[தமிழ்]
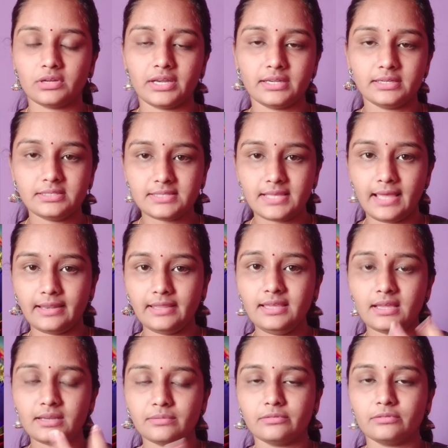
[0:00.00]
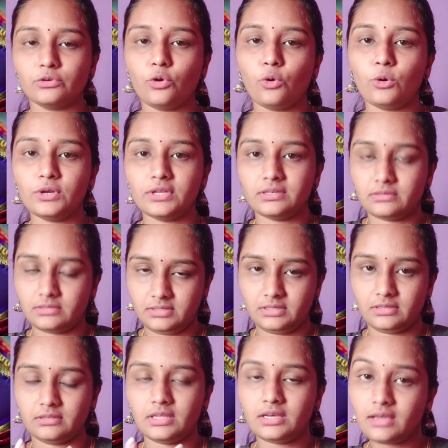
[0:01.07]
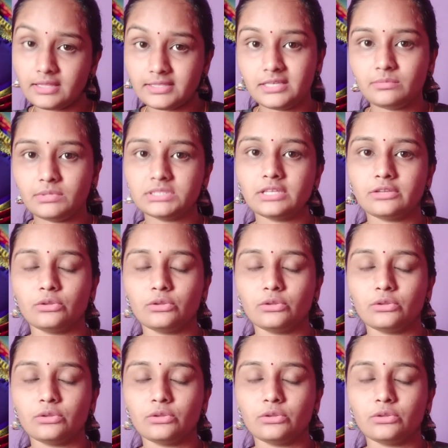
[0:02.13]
ரெட் சாரி அண்ட் கோல்டன் அதான் அதிகமா